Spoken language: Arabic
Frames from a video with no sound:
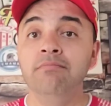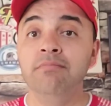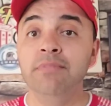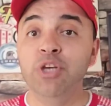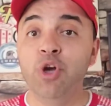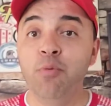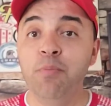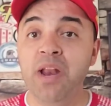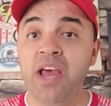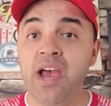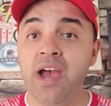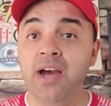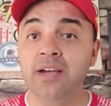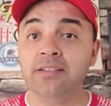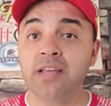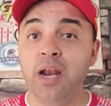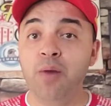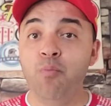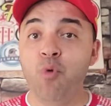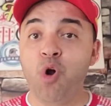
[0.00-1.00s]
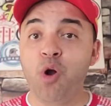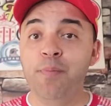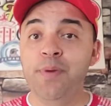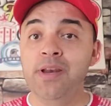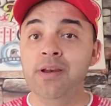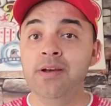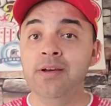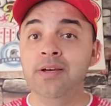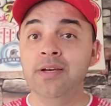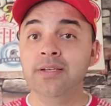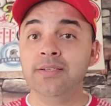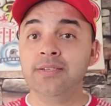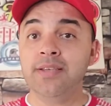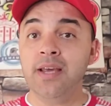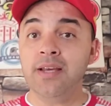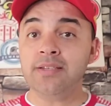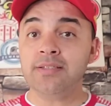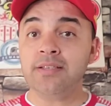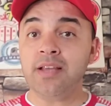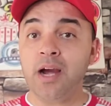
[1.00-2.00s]
يوم الاحد المقبل
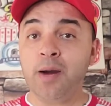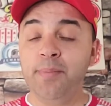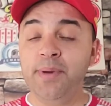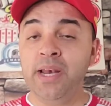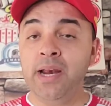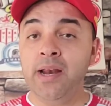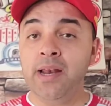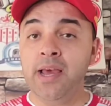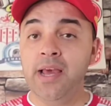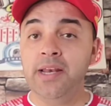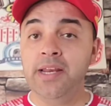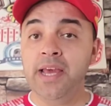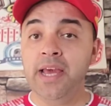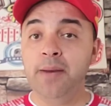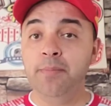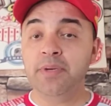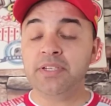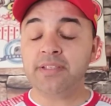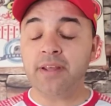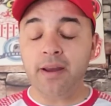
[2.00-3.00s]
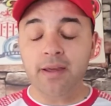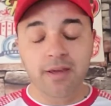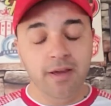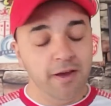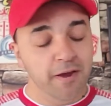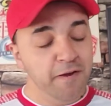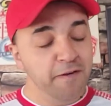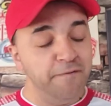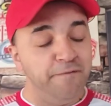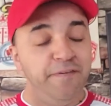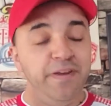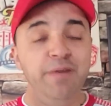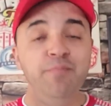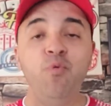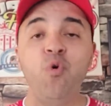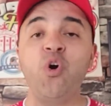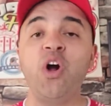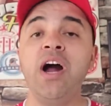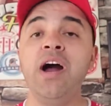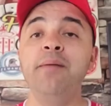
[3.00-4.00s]
سيستقبل الاهلي المصري في
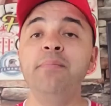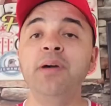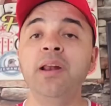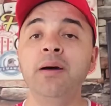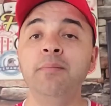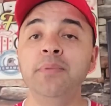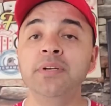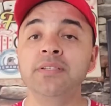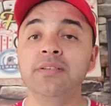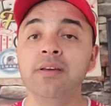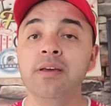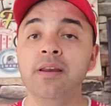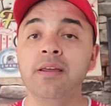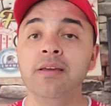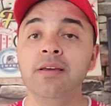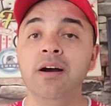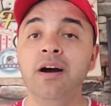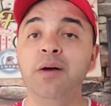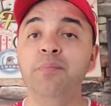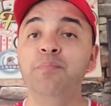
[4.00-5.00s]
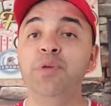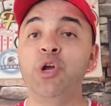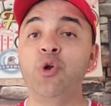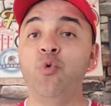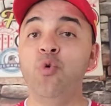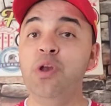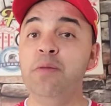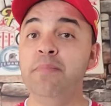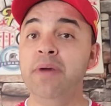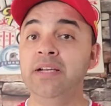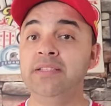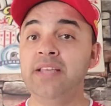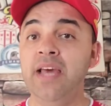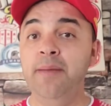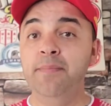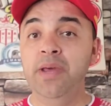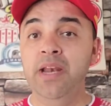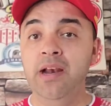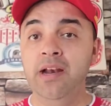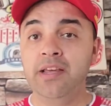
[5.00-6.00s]
مقابله مصيريه بكل ما
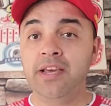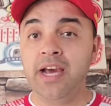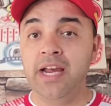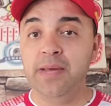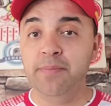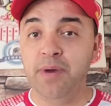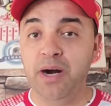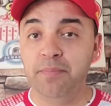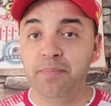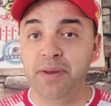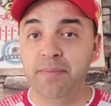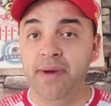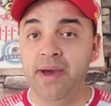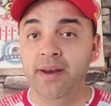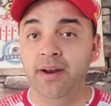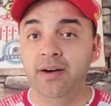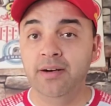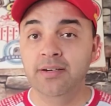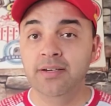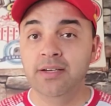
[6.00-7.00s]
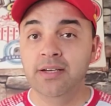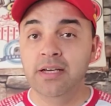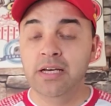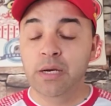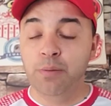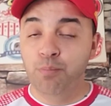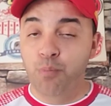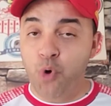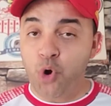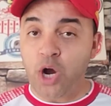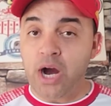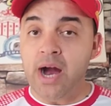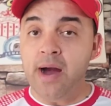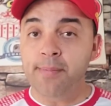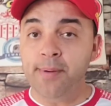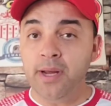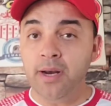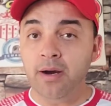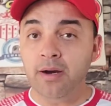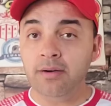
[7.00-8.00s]
تحمل الكلمه من معنى
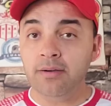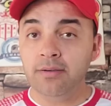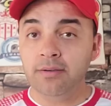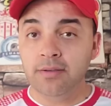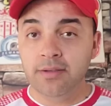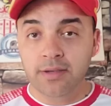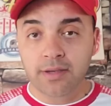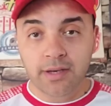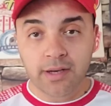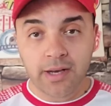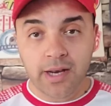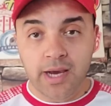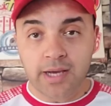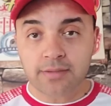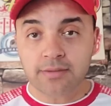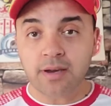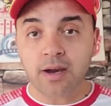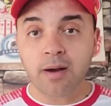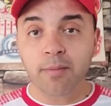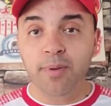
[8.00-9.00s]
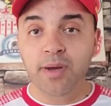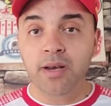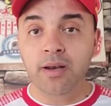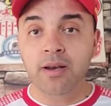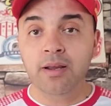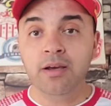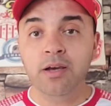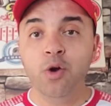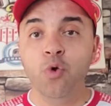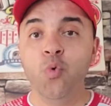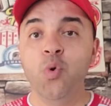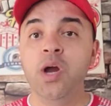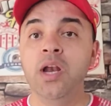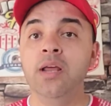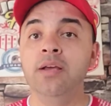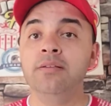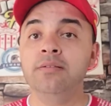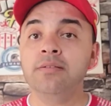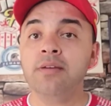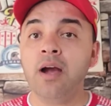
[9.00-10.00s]
مقابله لا تقبل
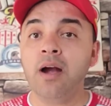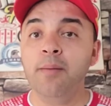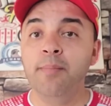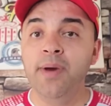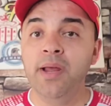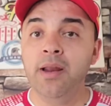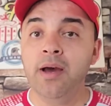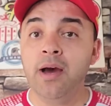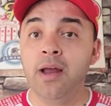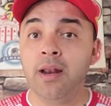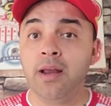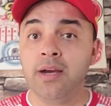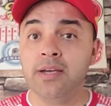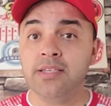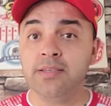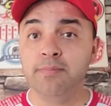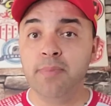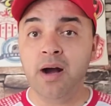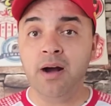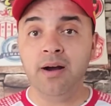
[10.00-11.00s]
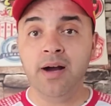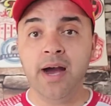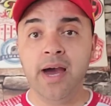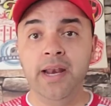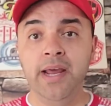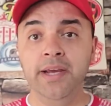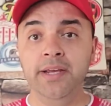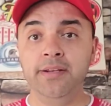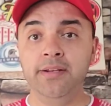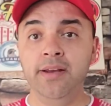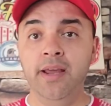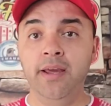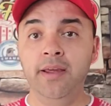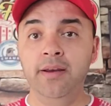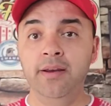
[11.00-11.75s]
ولن تقبل القسمه على اثنين